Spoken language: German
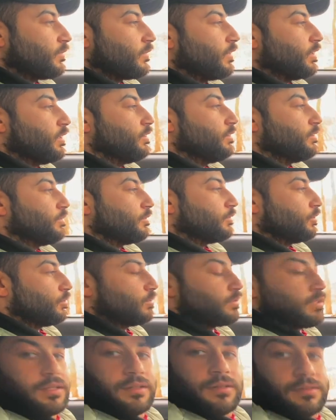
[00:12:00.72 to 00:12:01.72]
Ja,
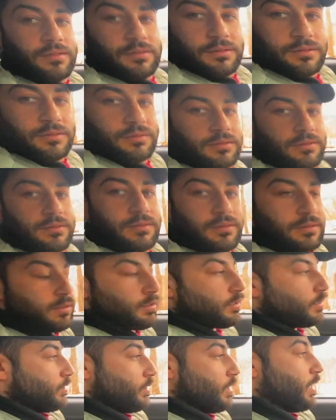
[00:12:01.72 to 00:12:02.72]
und dann. Aber hier schon?
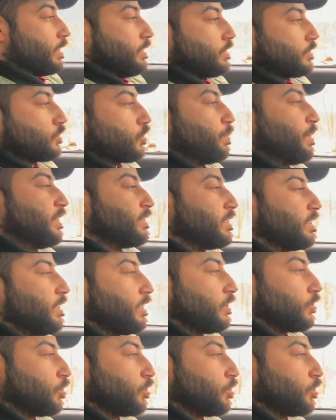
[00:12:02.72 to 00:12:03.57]
Ja, hier ist doch besser, hier ist